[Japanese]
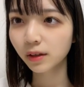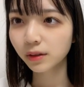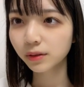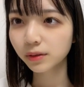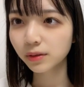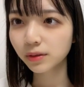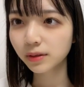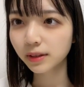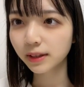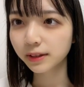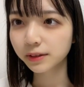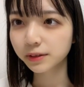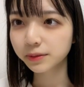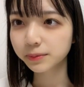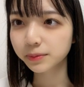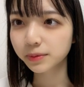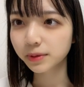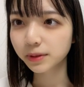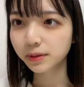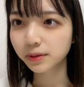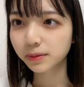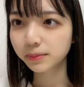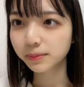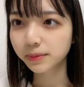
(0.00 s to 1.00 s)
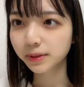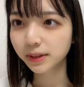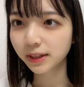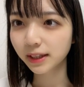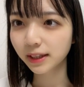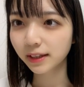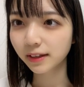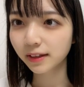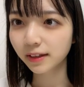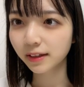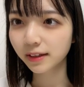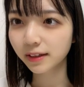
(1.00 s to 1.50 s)
今回のブログも良
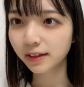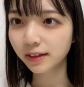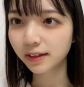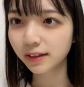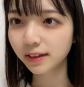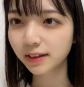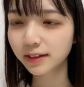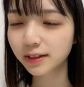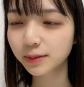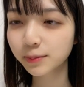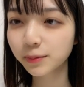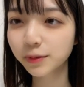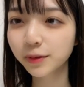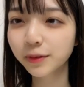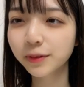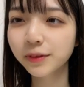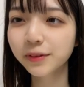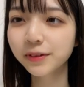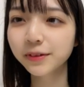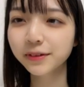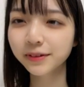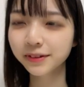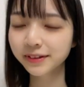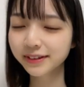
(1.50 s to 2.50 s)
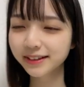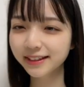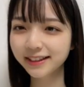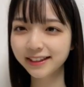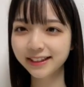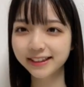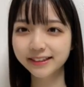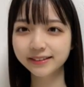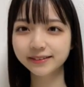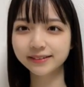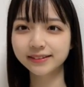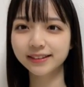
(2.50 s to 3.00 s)
きでお本当
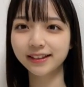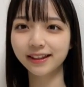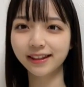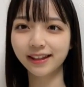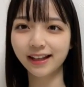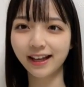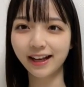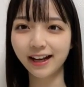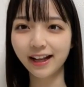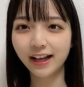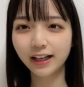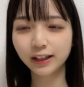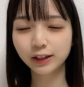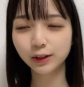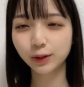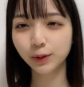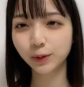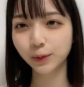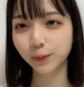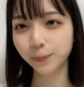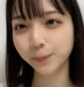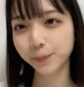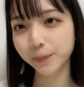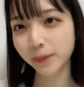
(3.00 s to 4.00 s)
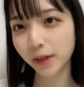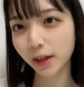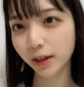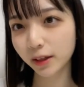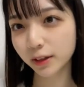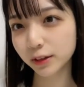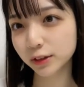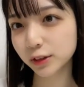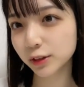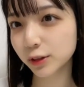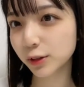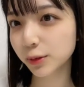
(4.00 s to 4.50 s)
にありがとう
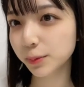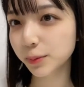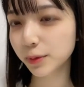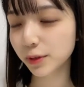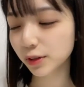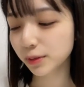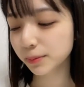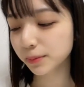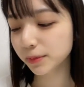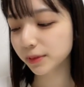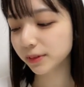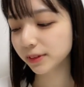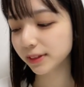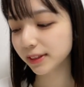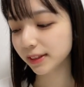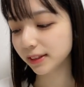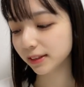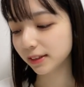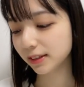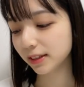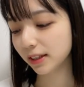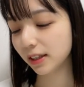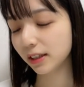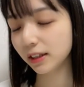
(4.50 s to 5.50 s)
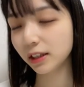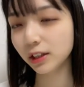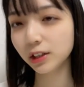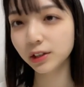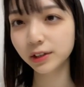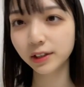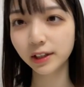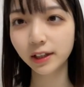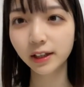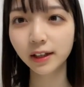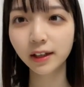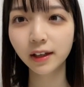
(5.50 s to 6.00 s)
そうブログもチェックされた
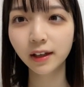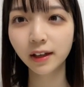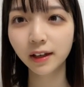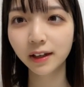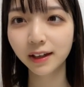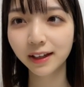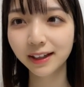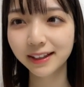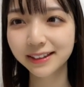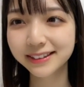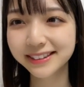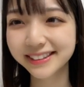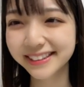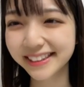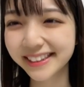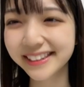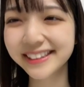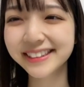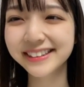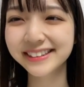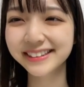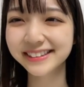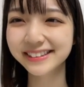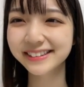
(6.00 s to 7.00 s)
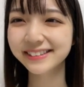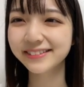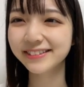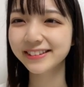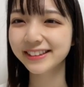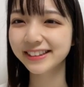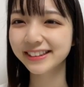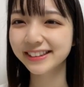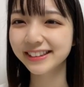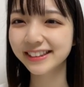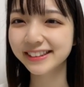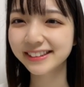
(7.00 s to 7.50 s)
のでぜひ見
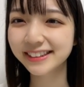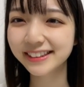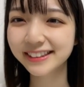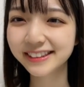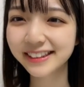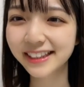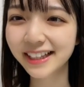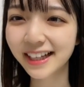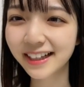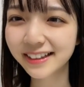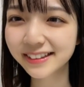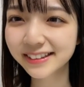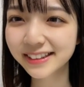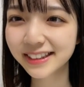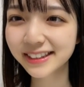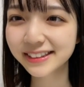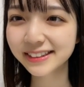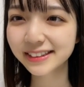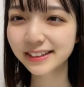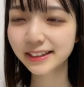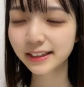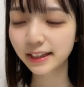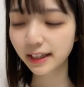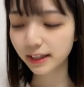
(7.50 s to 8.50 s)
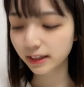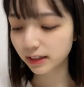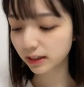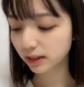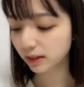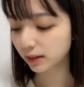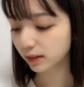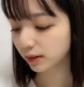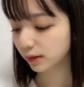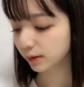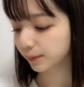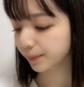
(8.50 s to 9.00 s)
てくださったら嬉しいで
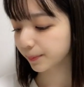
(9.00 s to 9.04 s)
す